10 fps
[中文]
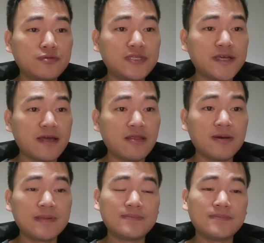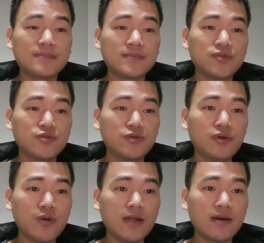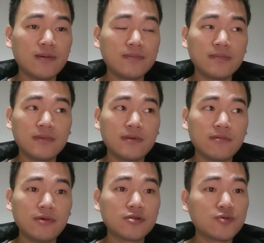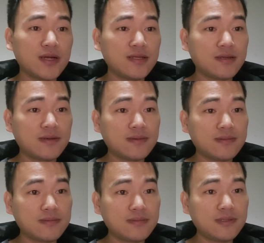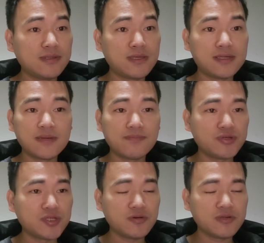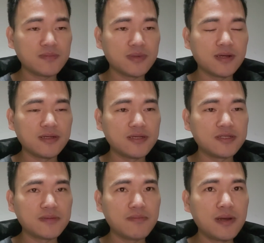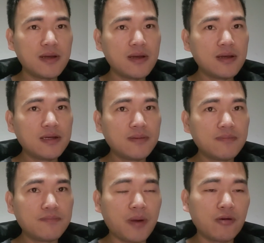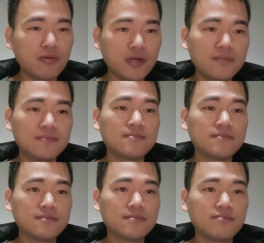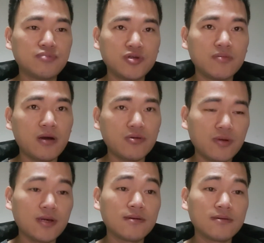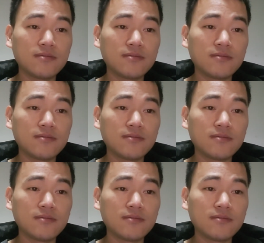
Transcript: 戒严了，军管了，我要抓你了，你现在不受什么人身保护令，不受保护了，